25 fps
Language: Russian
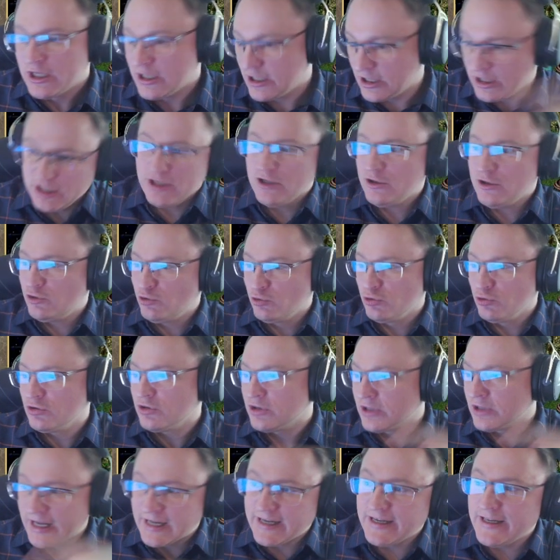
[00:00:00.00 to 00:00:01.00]
и идут
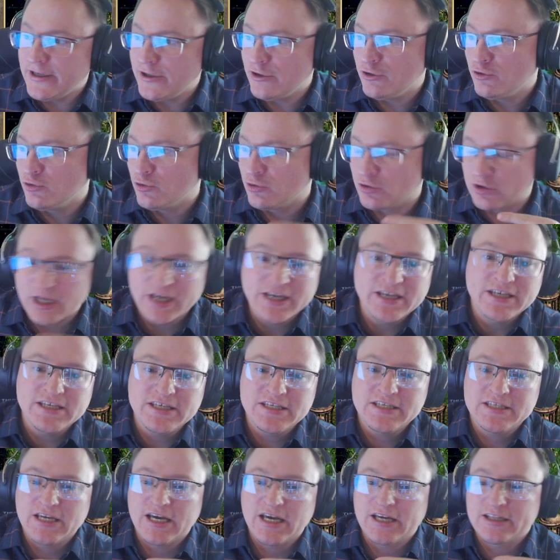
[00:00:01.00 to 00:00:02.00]
на линию, на
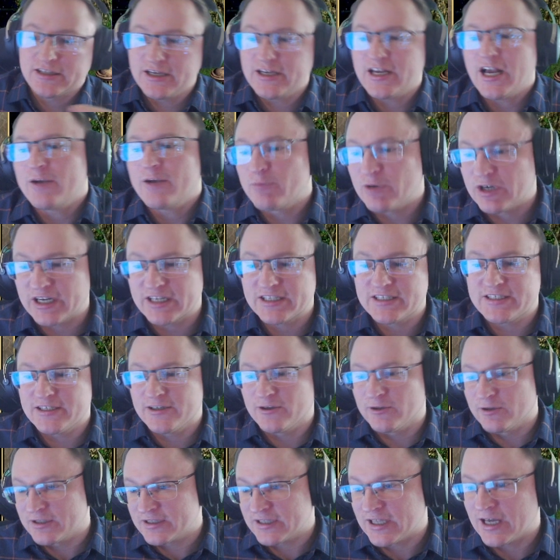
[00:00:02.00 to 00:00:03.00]
изи, а ты как бы
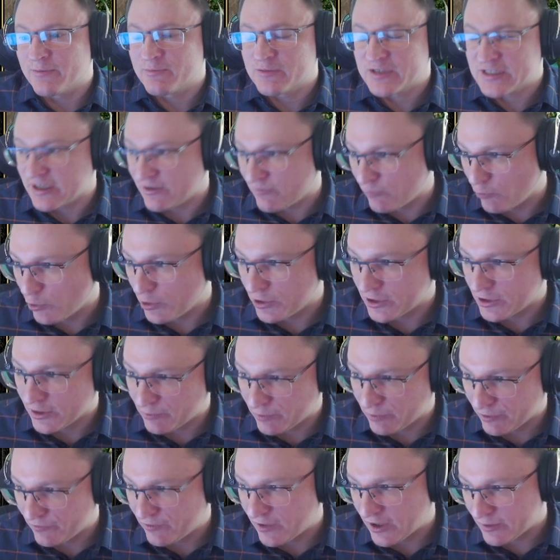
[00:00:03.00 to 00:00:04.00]
хотел там завоида Дроида
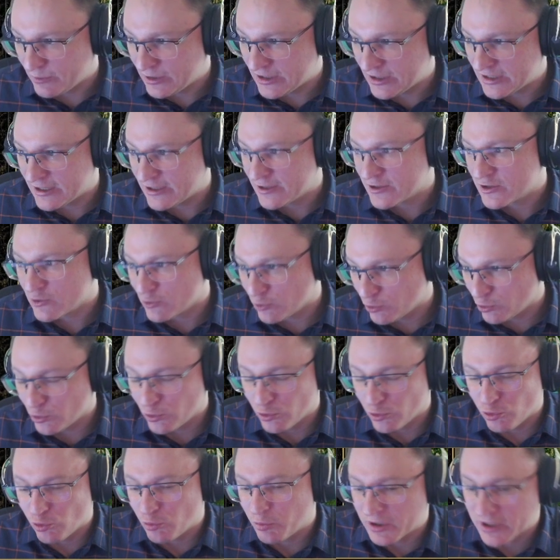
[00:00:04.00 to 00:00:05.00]
пофармить или за
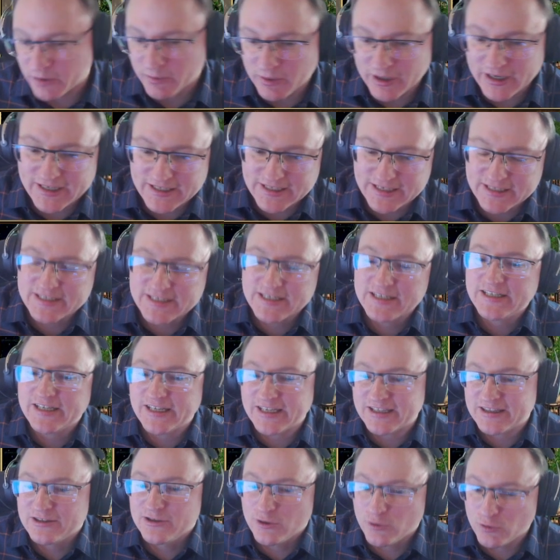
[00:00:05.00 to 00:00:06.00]
Луну, понимаете? А те
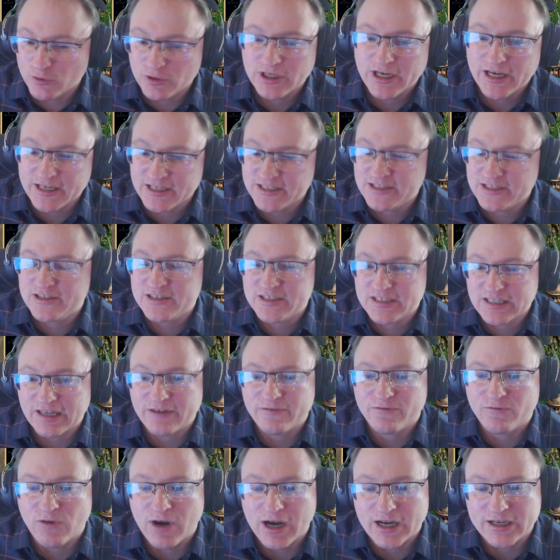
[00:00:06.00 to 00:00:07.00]
говорят, нихуя, иди ставь
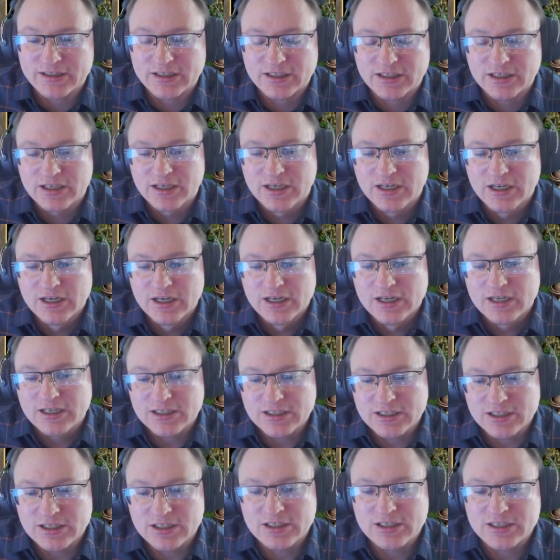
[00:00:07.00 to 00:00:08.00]
варды,
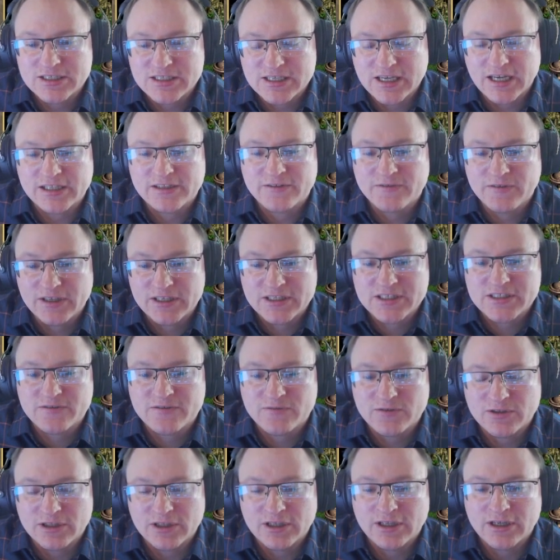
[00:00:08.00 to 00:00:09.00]
и,
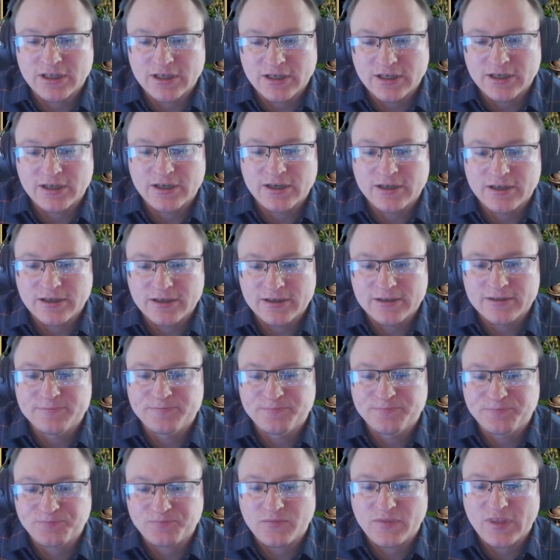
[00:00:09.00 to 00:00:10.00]
соответственно,
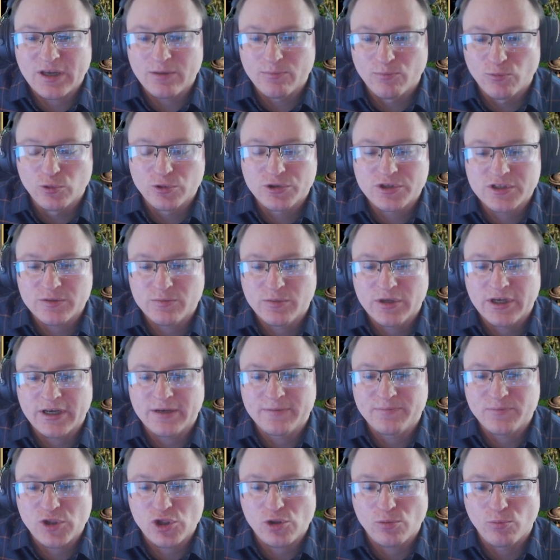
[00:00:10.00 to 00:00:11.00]
мут
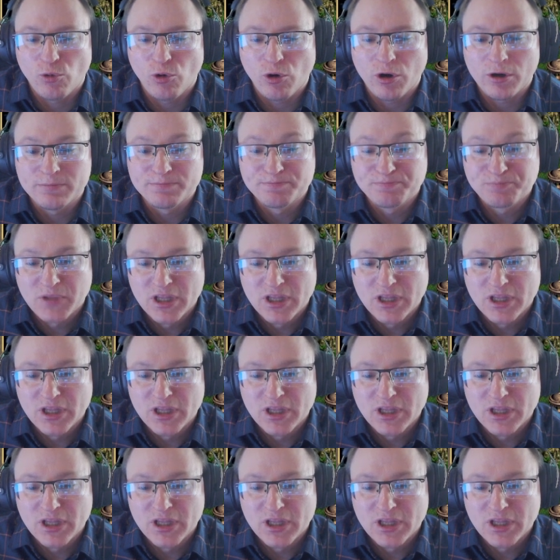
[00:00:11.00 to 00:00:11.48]
тебя чмо.